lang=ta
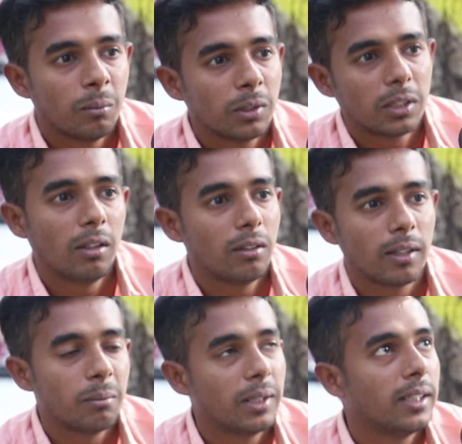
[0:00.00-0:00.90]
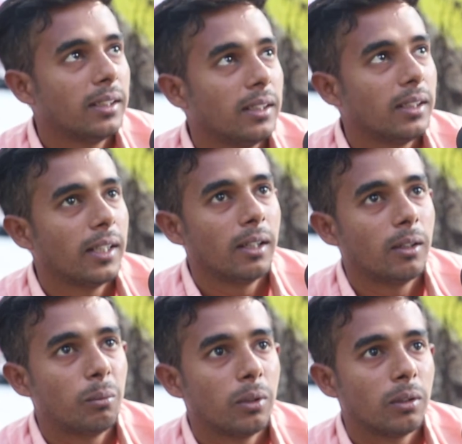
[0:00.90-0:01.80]
மோஸ்ட்லி அவர் வரமாட்டார் ஏன்னா
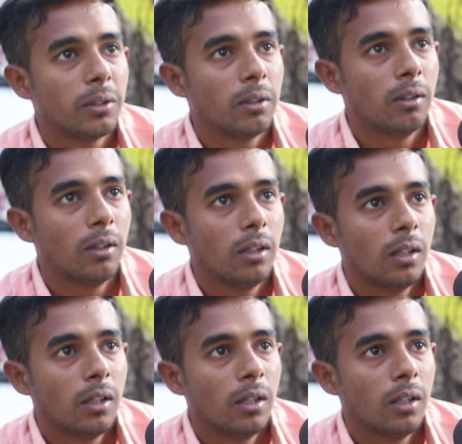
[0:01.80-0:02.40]
அவர் பொறுத்தவரையும்